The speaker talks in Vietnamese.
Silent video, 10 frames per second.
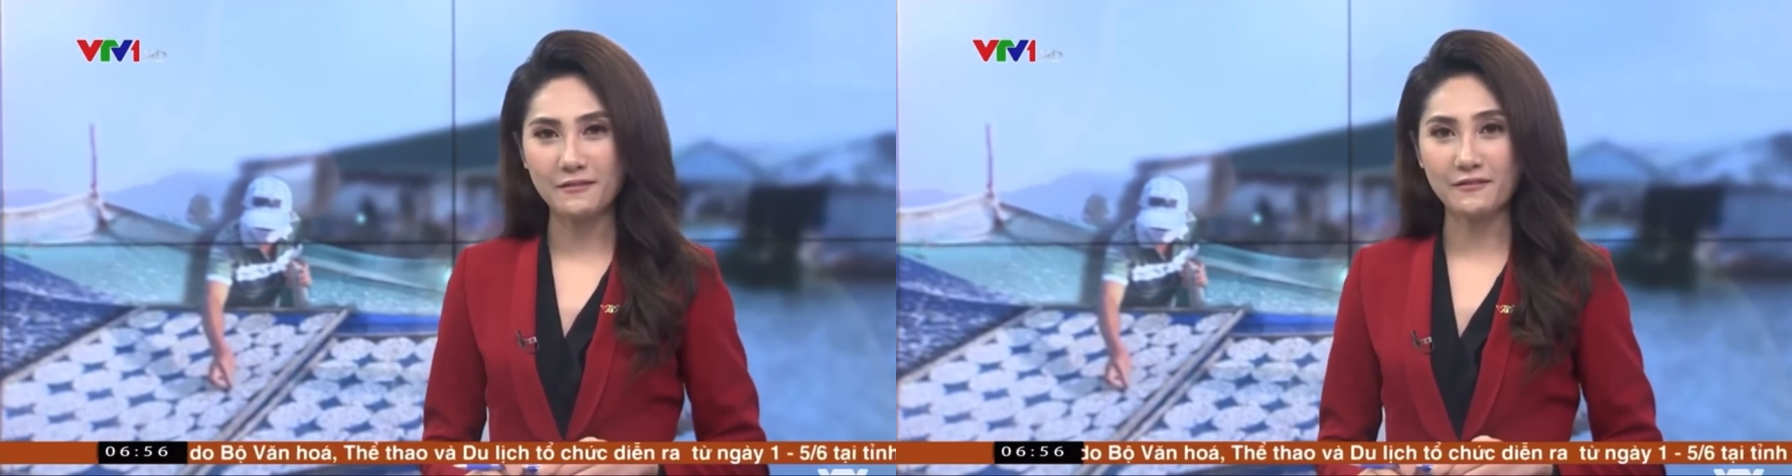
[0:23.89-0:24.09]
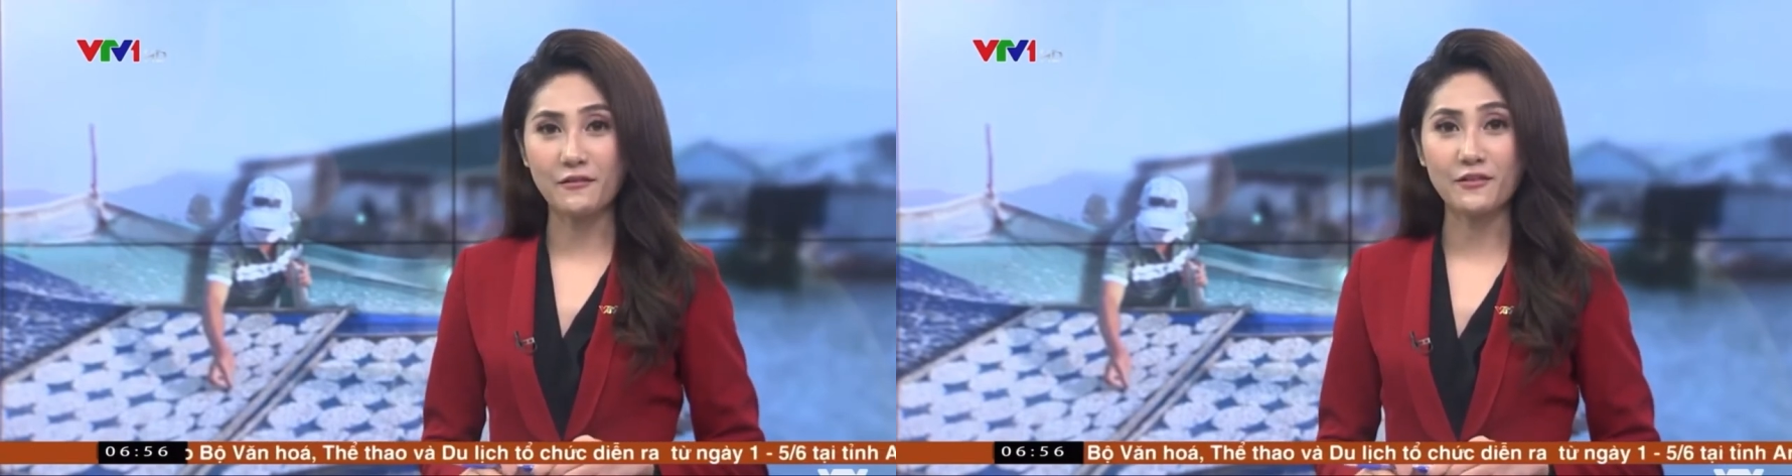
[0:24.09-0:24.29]

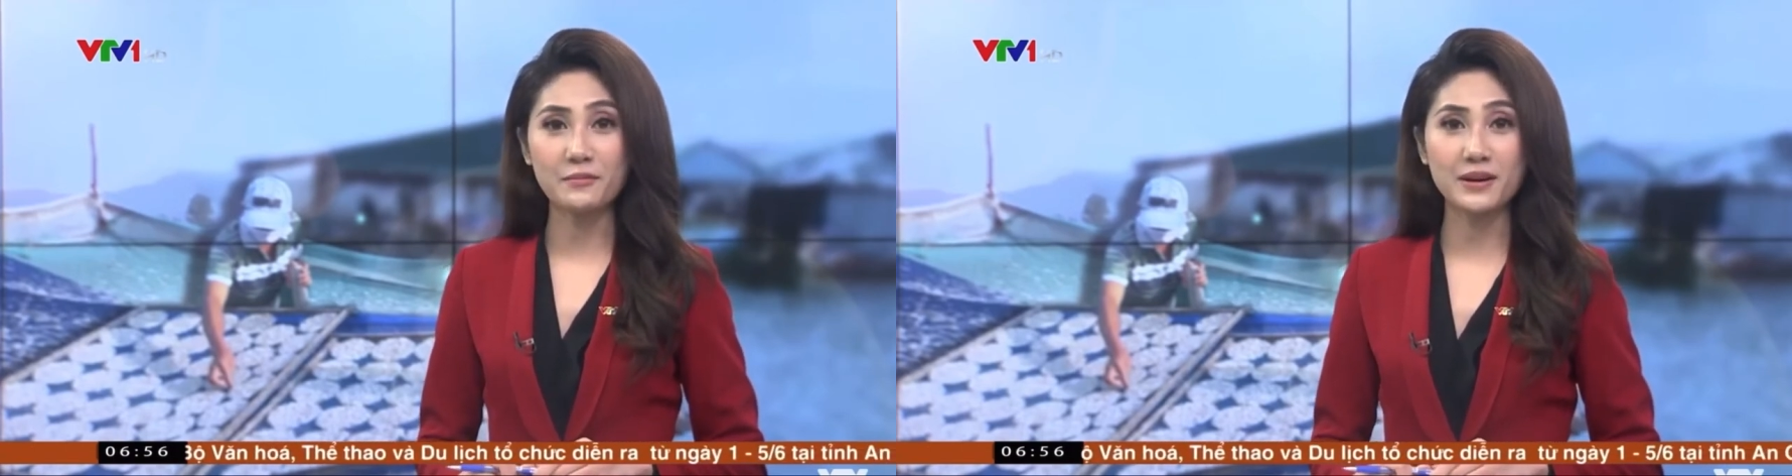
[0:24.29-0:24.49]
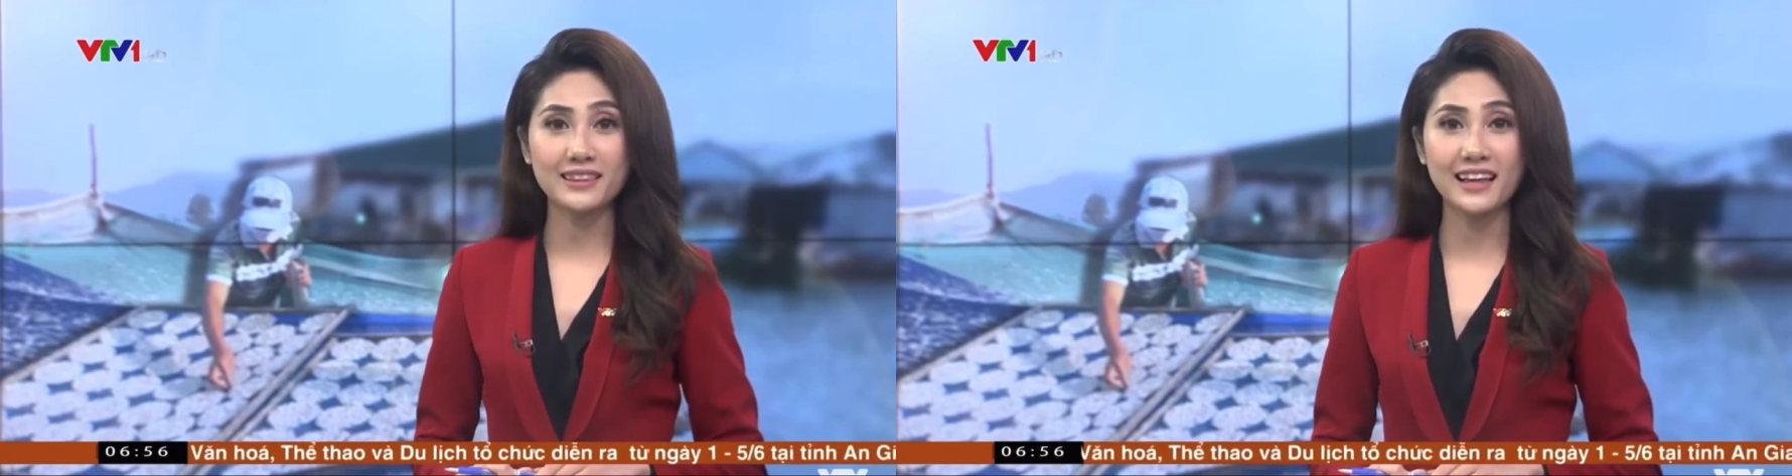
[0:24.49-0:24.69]
Và phóng
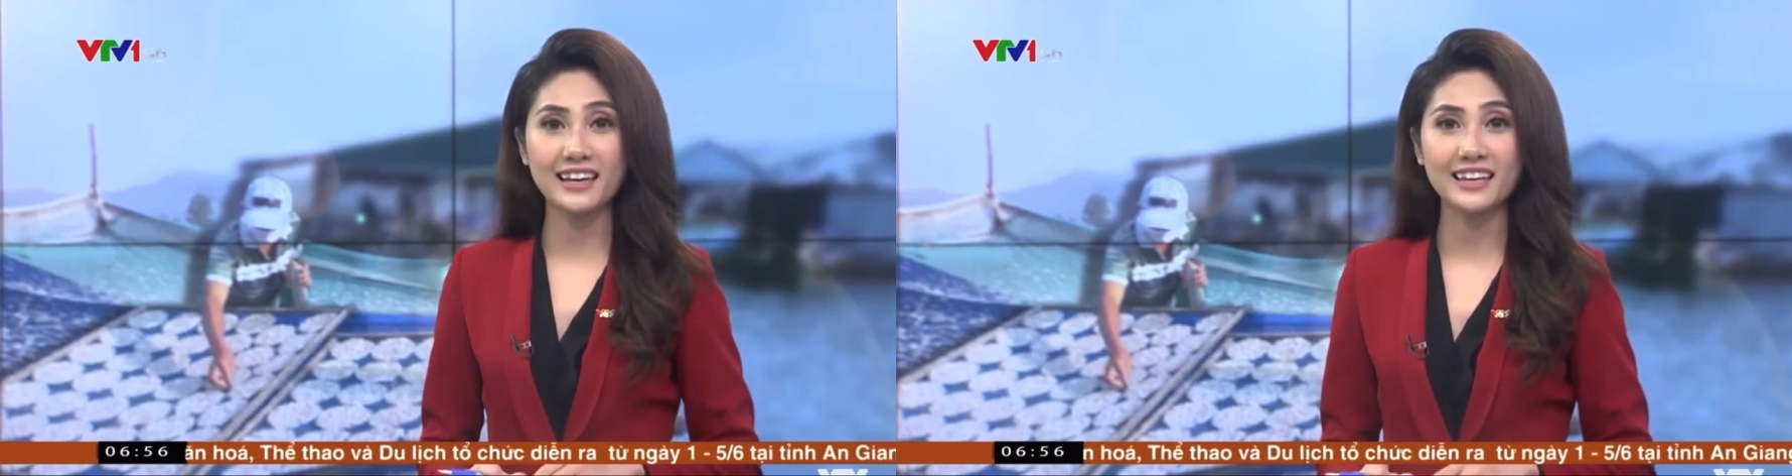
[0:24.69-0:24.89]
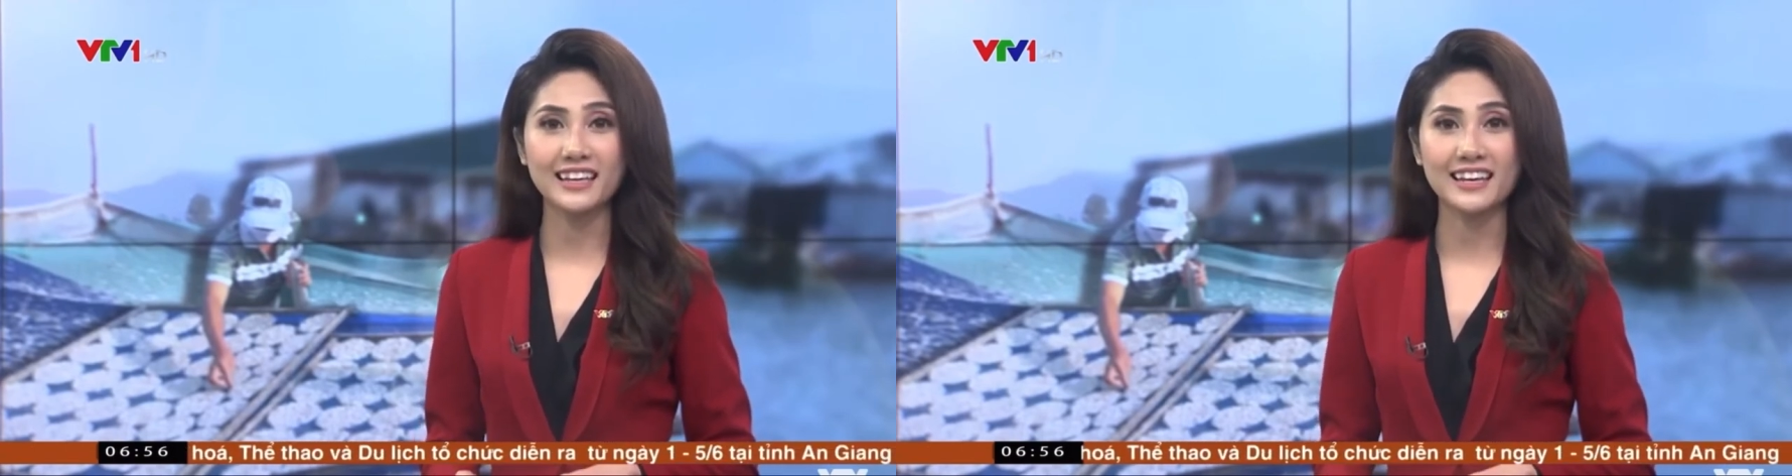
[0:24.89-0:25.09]
viên Minh
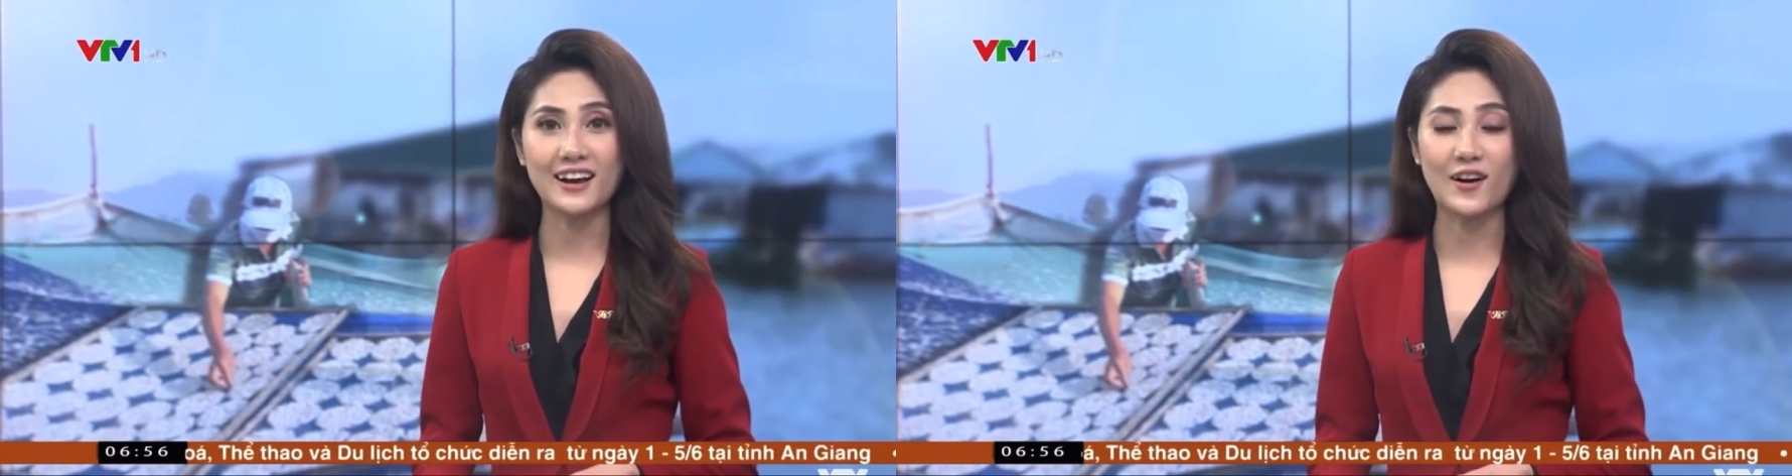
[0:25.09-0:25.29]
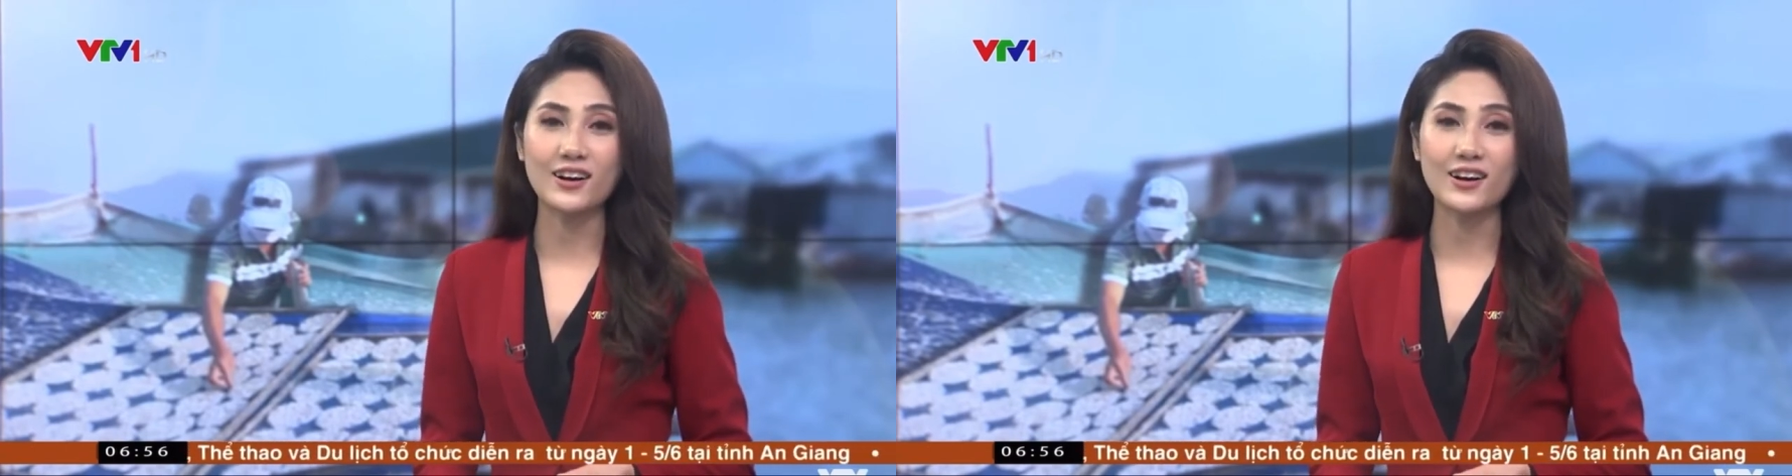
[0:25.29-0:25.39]
Tây thì đã